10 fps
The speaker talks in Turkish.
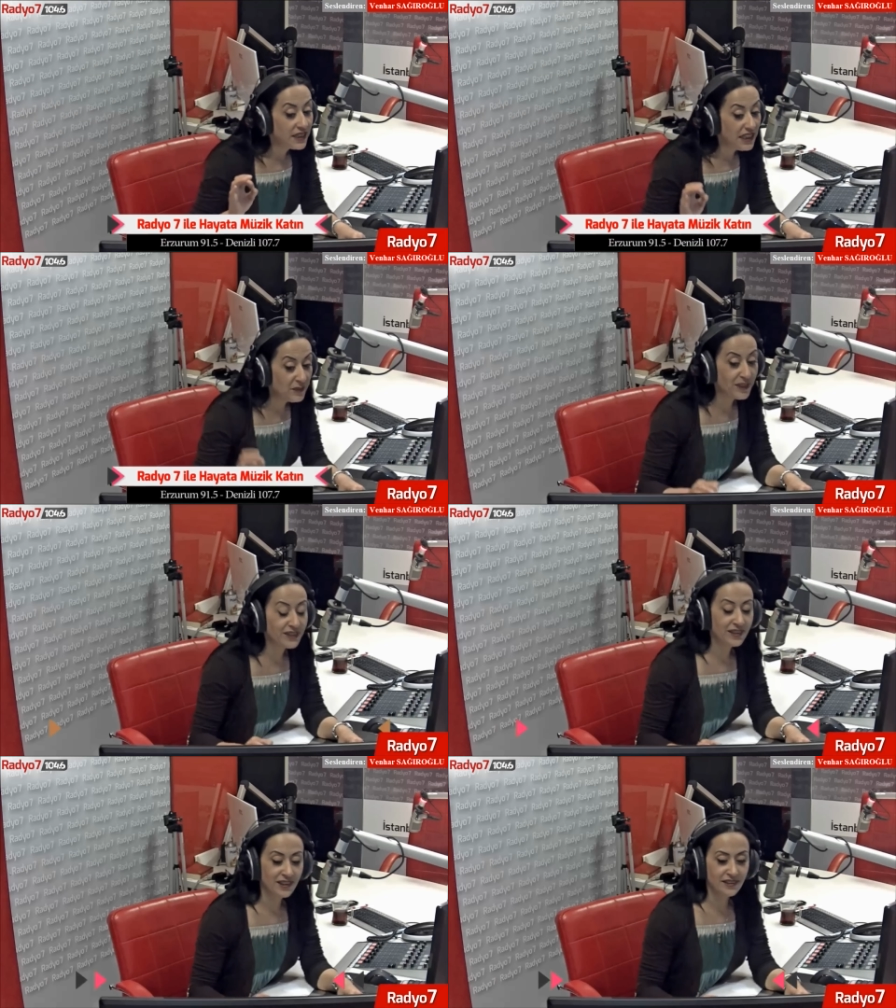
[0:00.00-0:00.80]

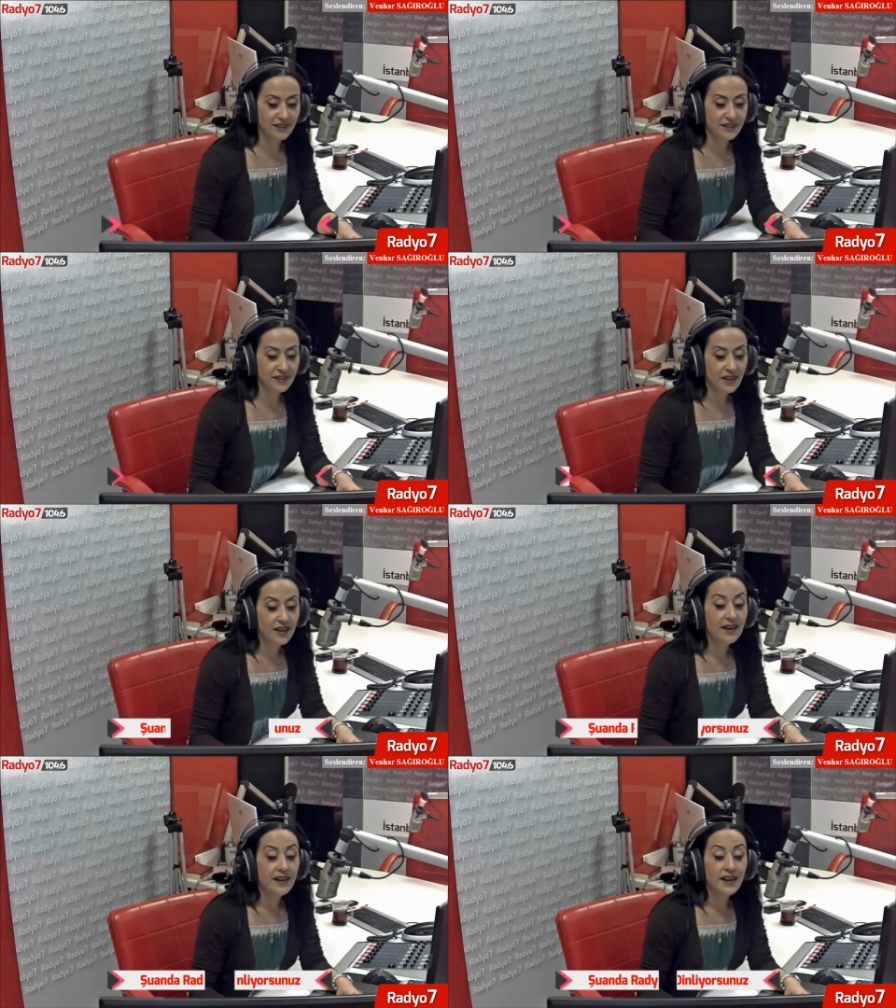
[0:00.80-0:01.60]
İbret alın
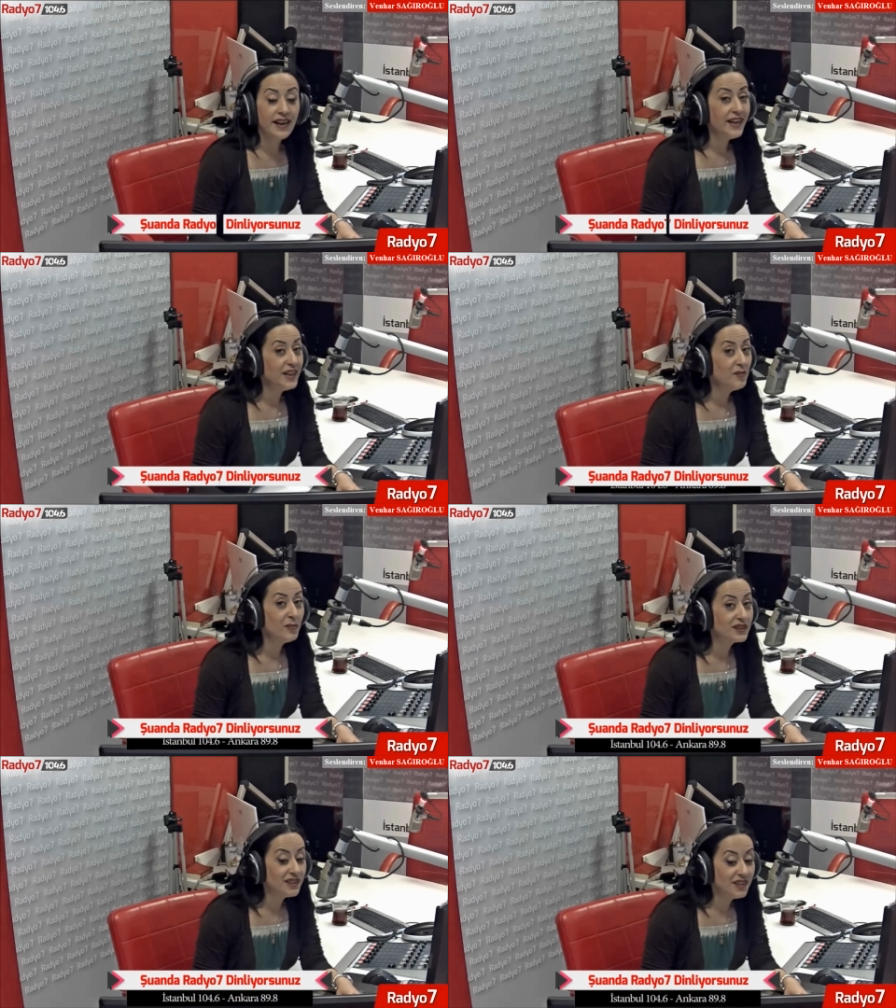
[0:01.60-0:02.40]
ey
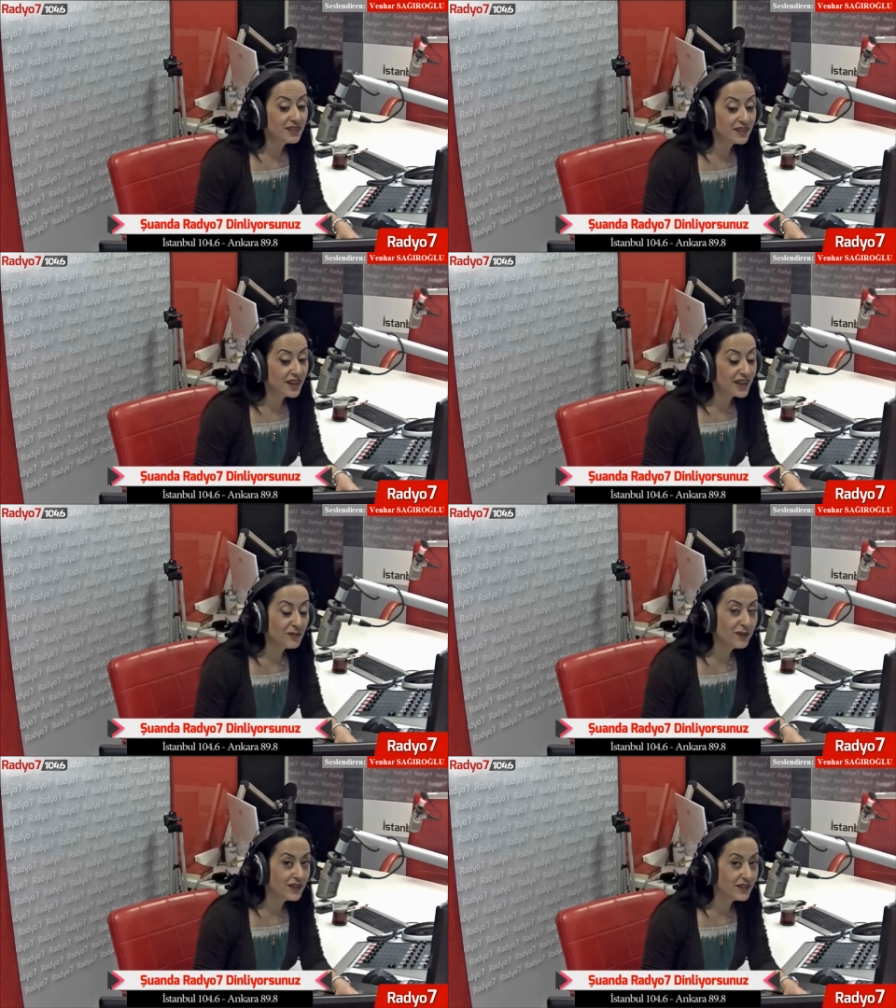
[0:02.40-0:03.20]
basiret
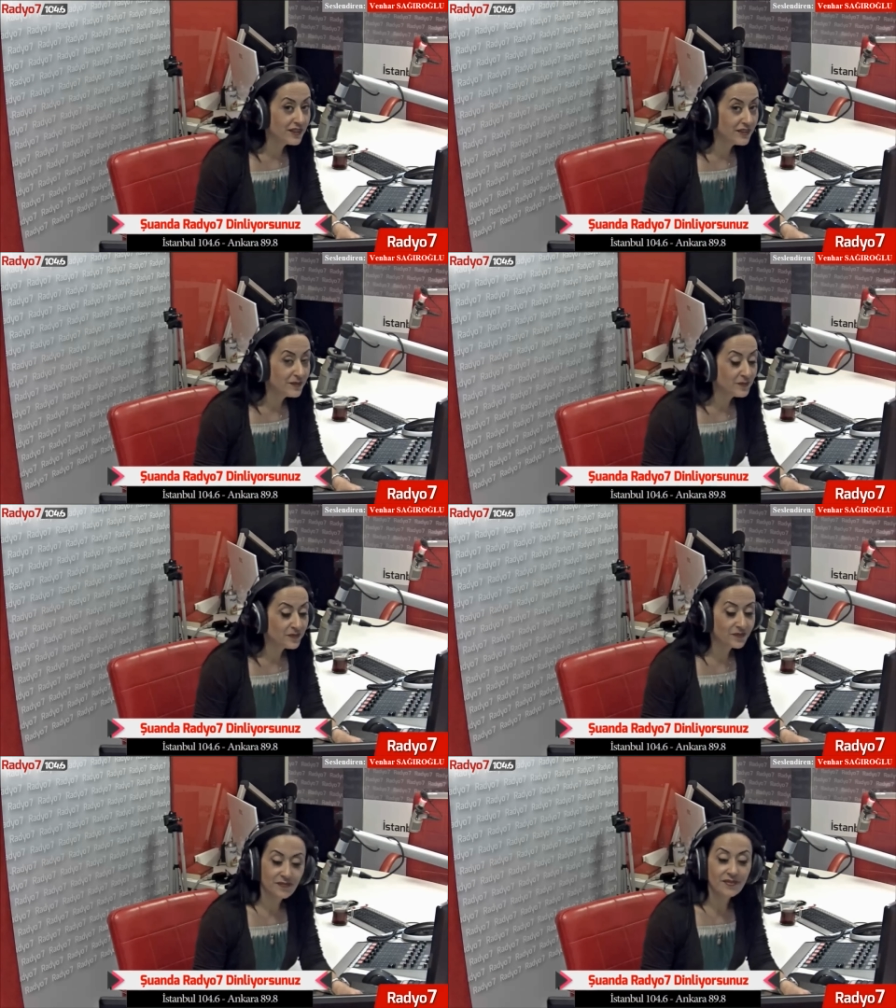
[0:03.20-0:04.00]
sahipleri.
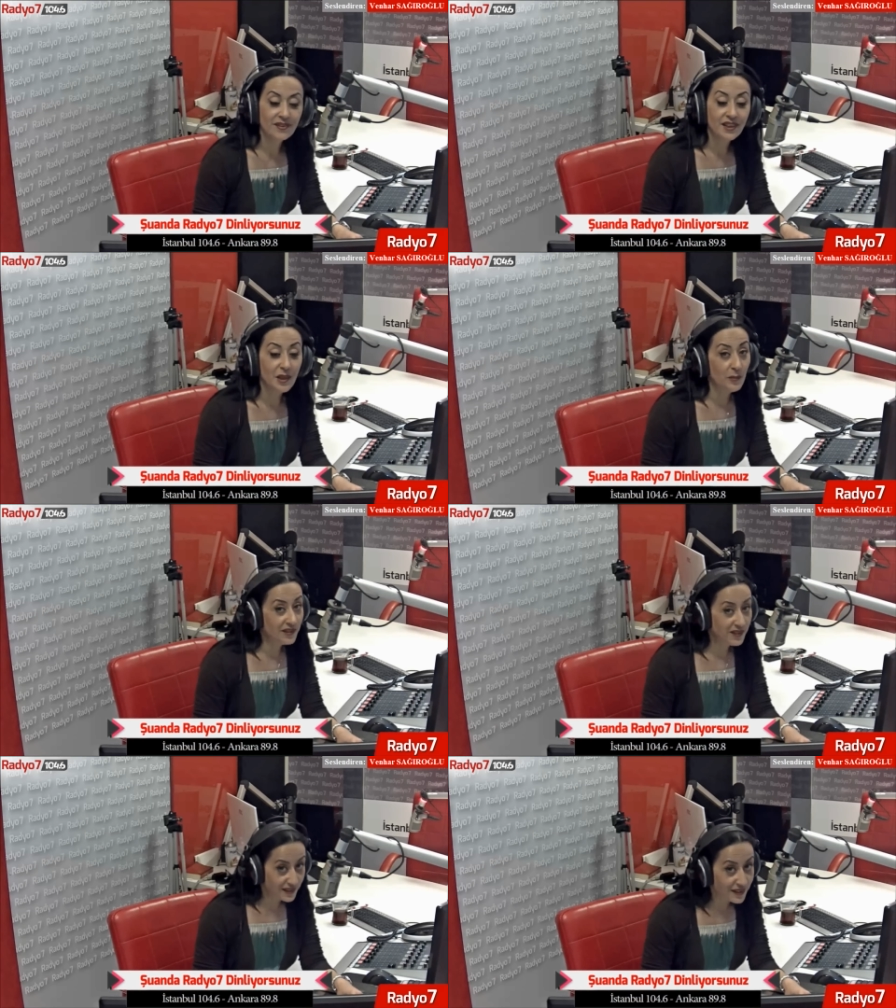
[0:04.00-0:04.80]

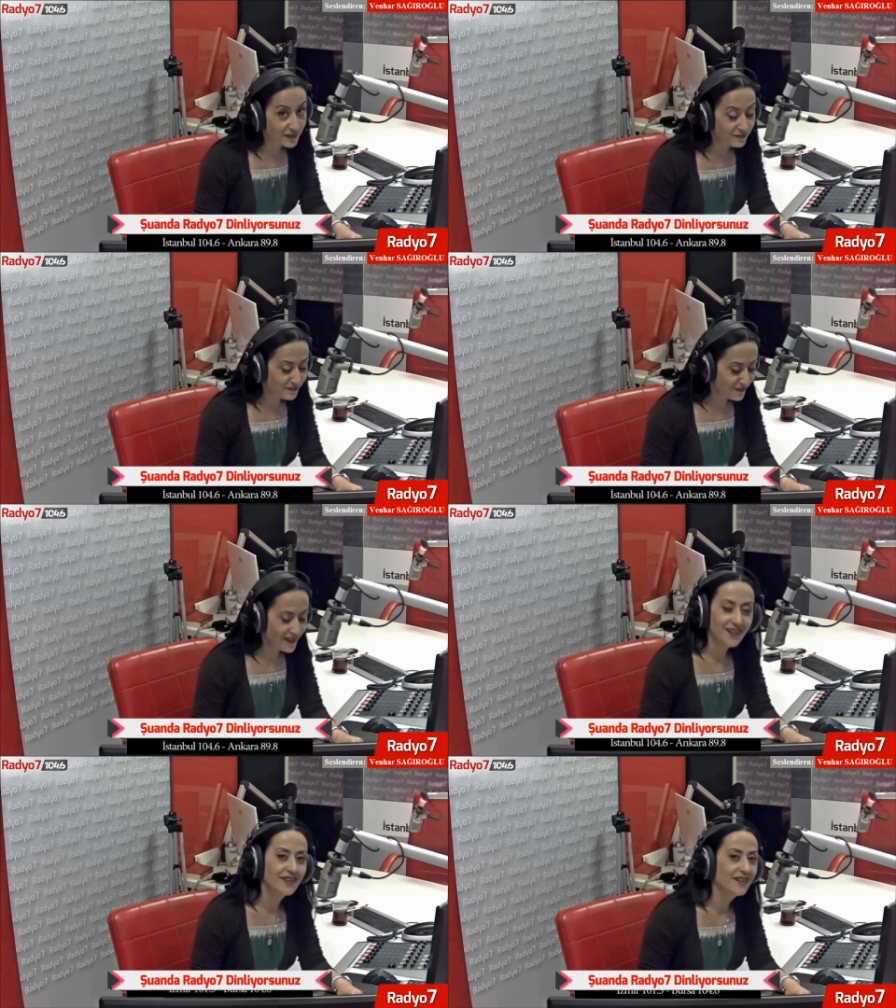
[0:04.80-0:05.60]
İbret alın,
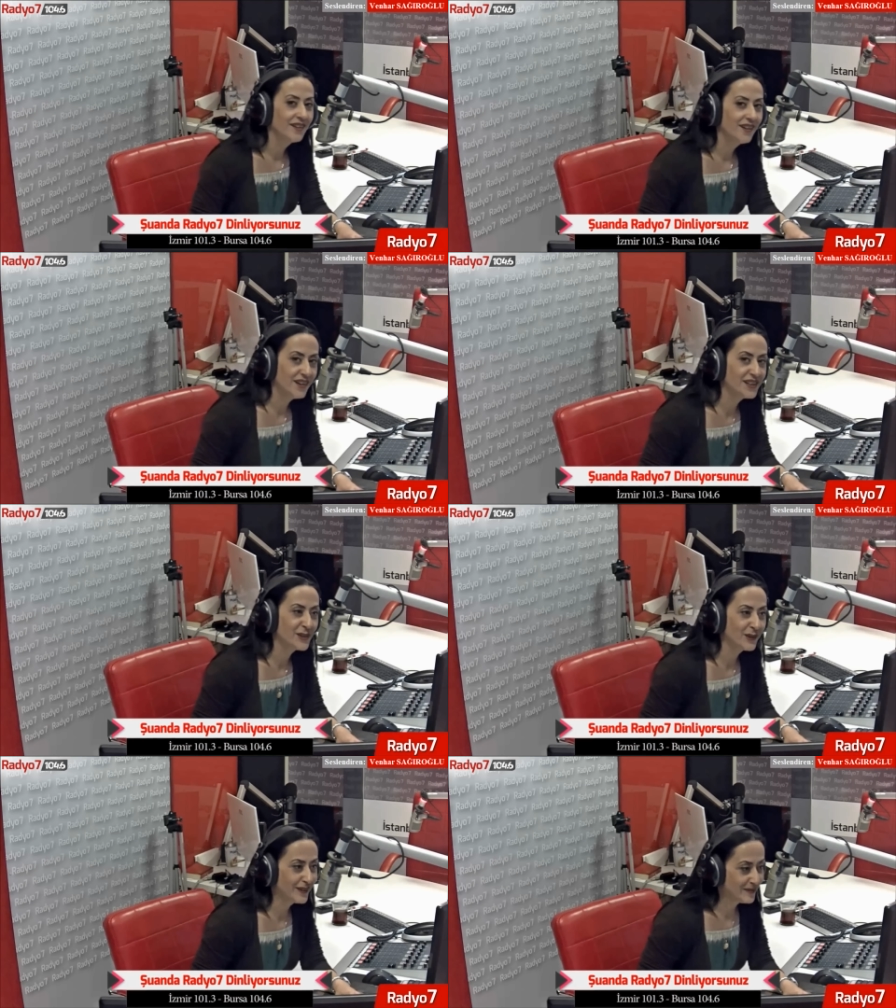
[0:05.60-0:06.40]
Aşk
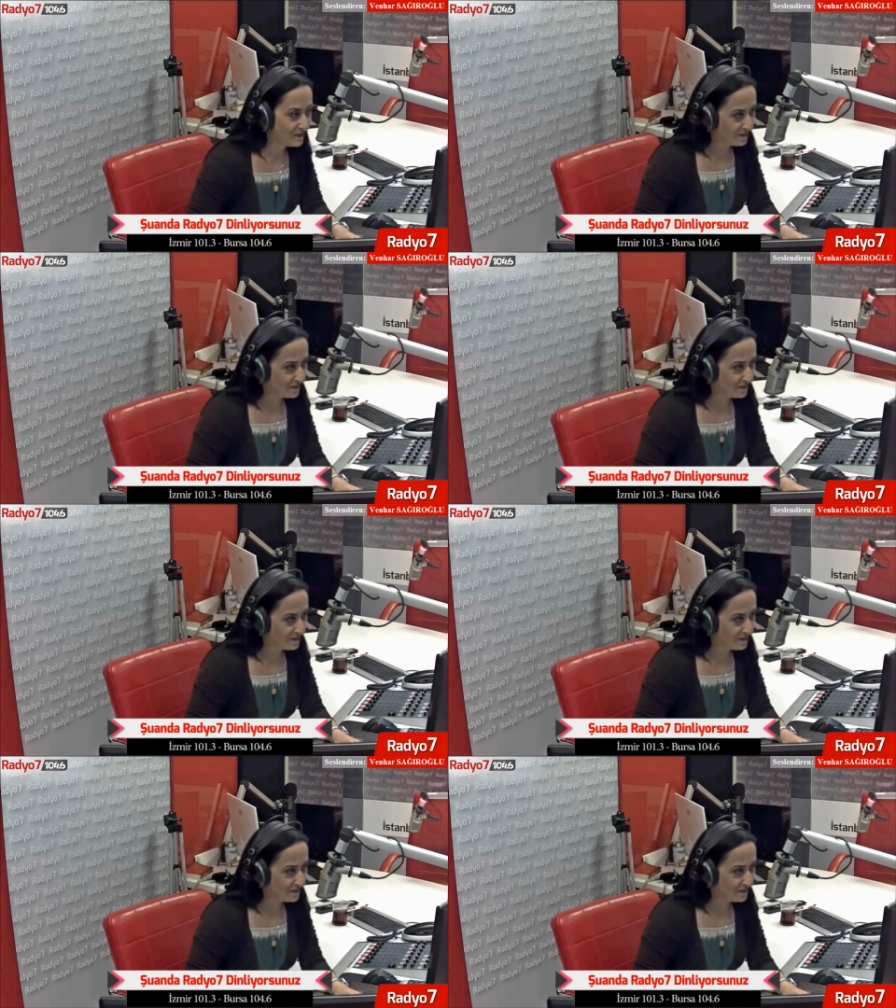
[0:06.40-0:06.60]
olalım.